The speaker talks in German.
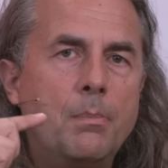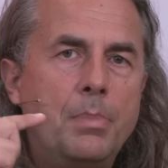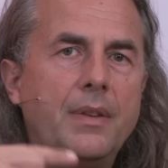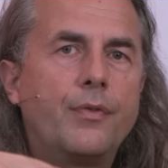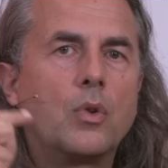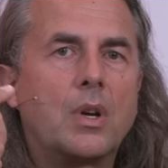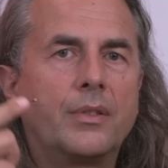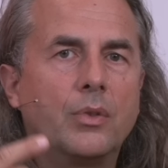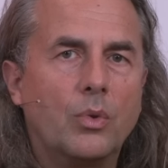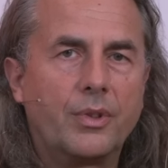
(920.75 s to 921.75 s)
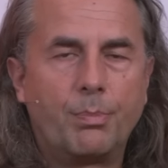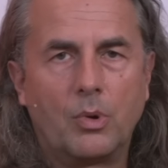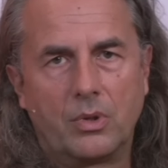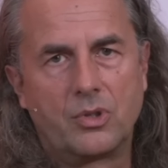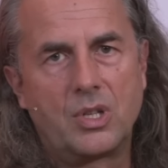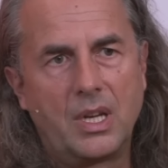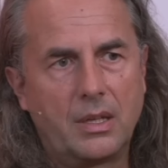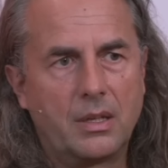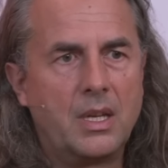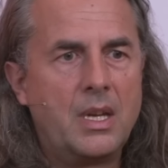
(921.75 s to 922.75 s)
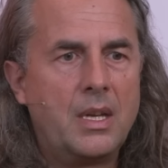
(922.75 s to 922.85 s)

Bifokationspunkten stehen.